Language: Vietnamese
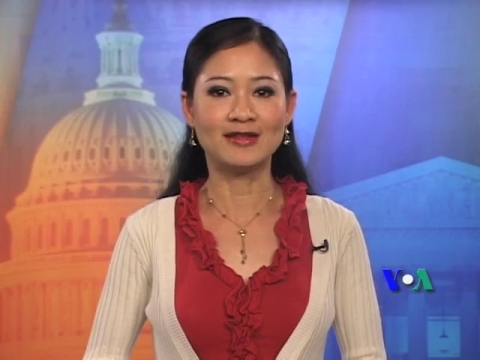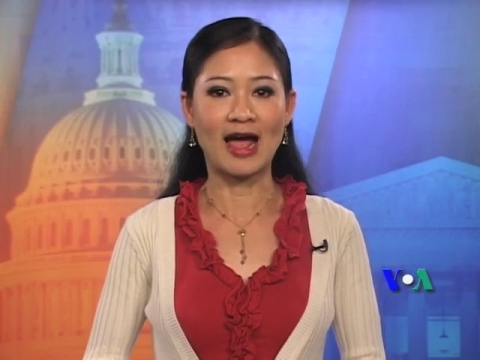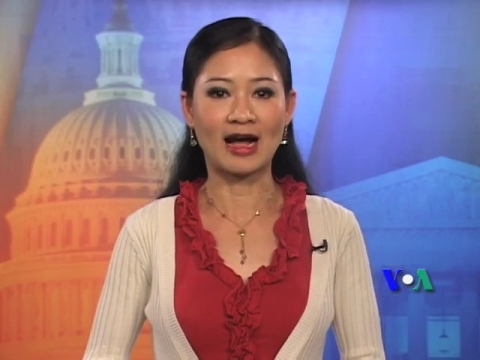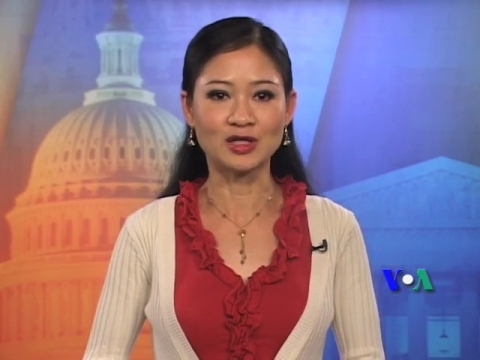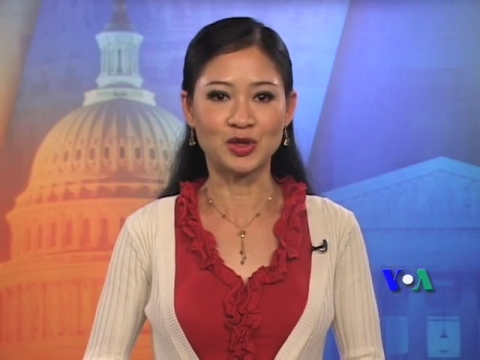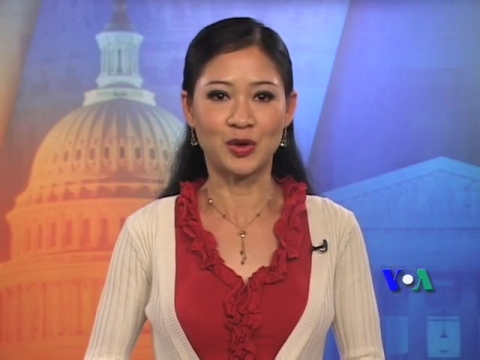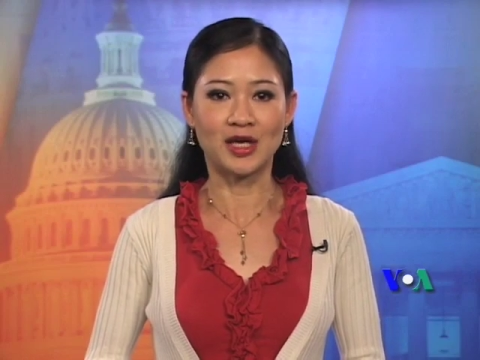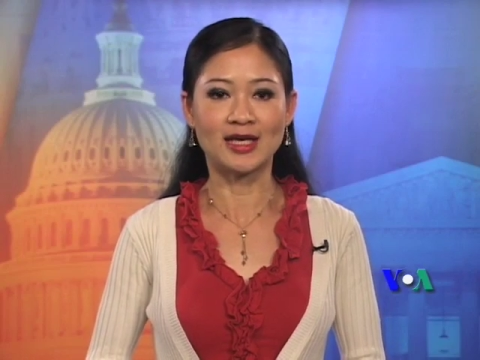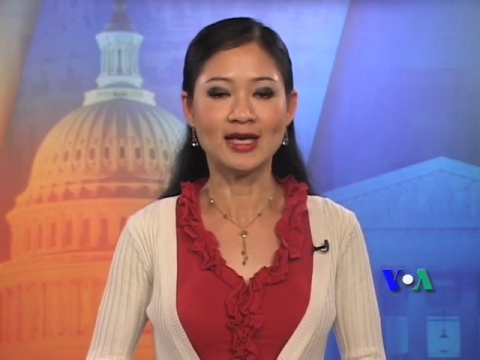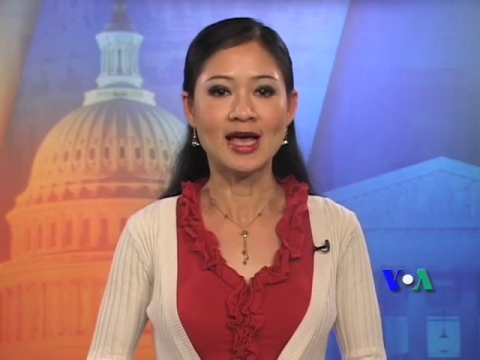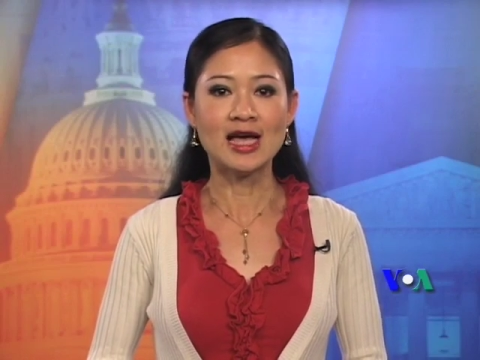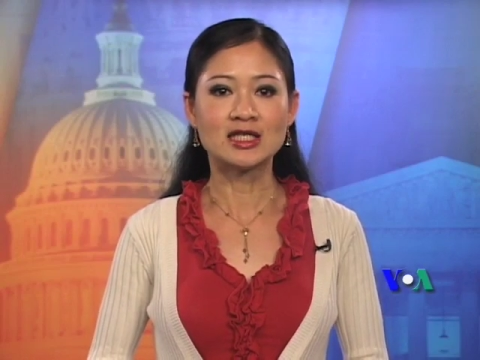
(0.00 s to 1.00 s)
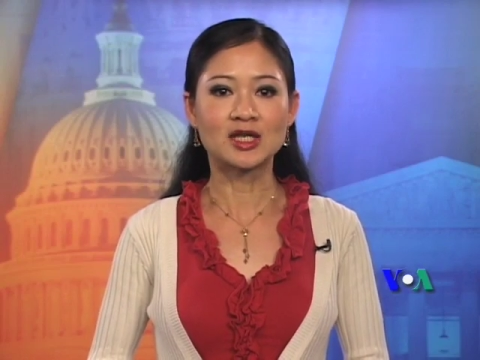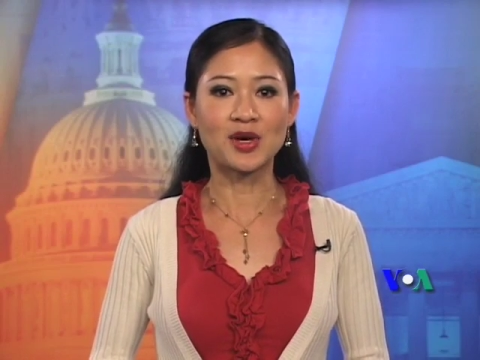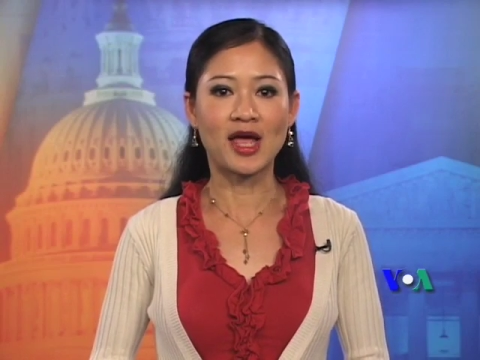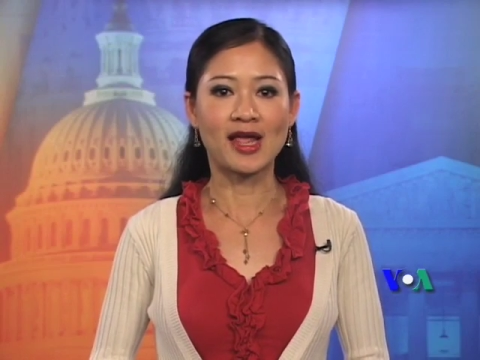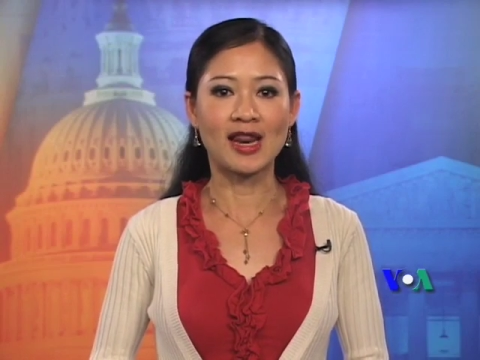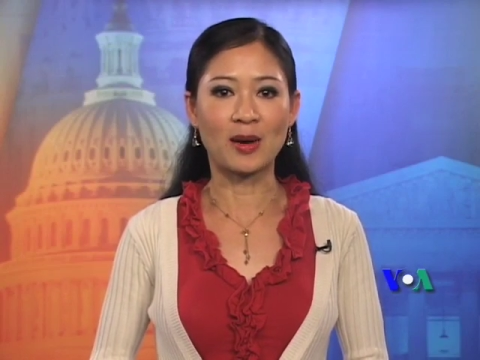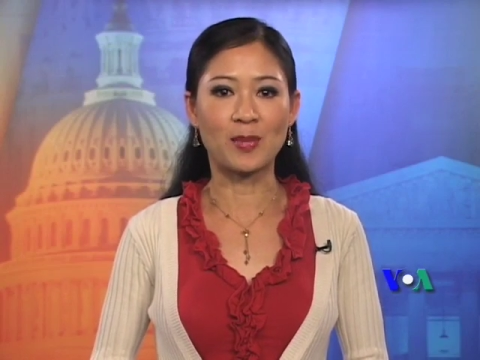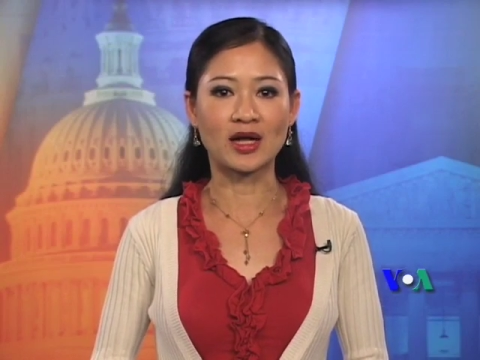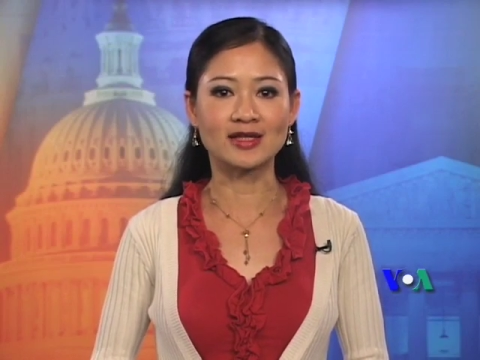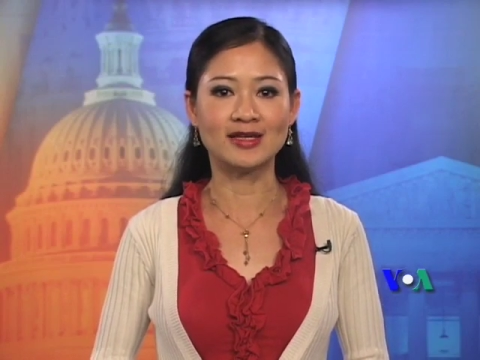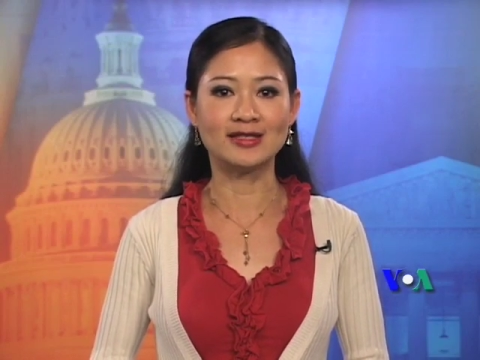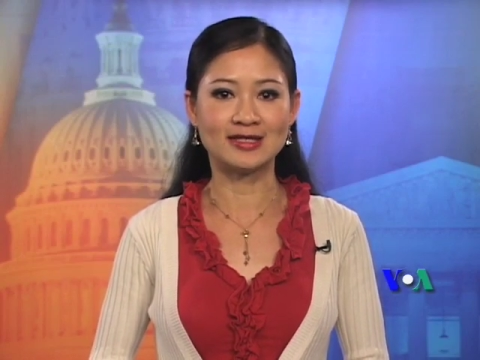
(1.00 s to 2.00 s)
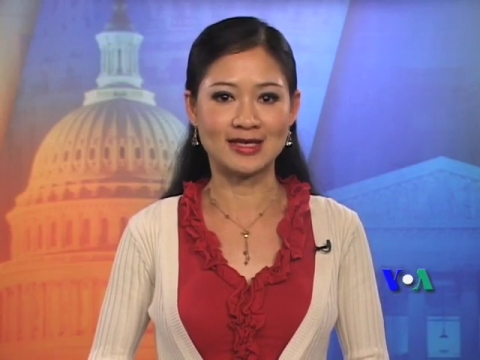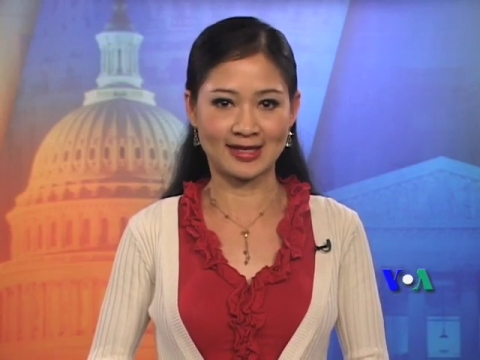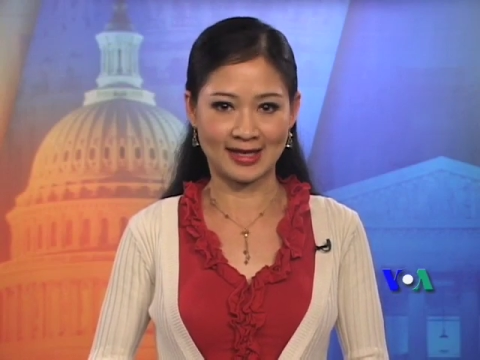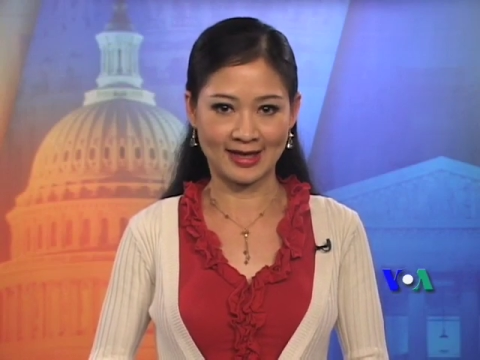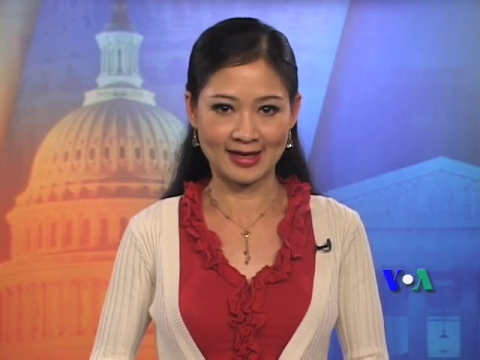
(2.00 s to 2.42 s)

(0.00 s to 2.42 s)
đáng chú ý. Sau đây là bản tin chi tiết.